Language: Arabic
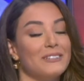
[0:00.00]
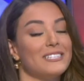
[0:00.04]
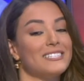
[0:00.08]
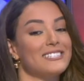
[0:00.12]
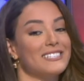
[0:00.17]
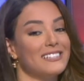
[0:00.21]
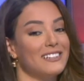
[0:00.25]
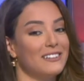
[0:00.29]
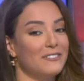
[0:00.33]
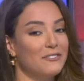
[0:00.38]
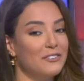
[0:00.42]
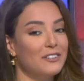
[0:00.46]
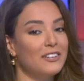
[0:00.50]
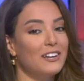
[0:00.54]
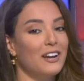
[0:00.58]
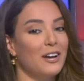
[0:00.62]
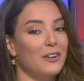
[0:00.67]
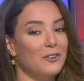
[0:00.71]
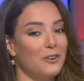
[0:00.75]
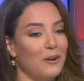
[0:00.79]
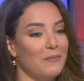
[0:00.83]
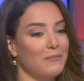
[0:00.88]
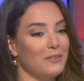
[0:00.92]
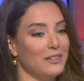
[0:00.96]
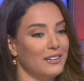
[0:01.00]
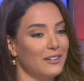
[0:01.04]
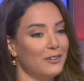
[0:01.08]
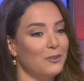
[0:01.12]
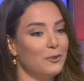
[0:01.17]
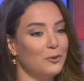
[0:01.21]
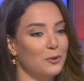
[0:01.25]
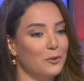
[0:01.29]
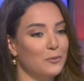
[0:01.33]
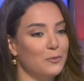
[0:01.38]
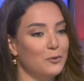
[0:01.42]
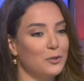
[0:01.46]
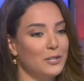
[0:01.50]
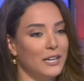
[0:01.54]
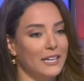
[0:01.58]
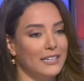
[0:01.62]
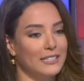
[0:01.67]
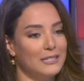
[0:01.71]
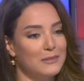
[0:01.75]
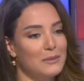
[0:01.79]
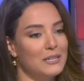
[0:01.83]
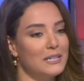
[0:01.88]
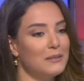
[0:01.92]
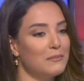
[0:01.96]
بس الفكره انه عم بيلاقوا قبول
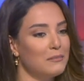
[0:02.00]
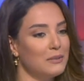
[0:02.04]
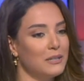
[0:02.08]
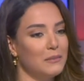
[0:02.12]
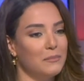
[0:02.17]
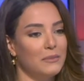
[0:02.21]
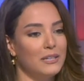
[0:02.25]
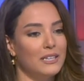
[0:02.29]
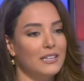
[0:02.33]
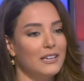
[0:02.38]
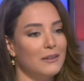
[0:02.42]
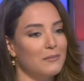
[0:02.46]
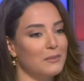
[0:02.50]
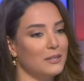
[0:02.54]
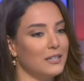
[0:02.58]
يعني 80% برافو.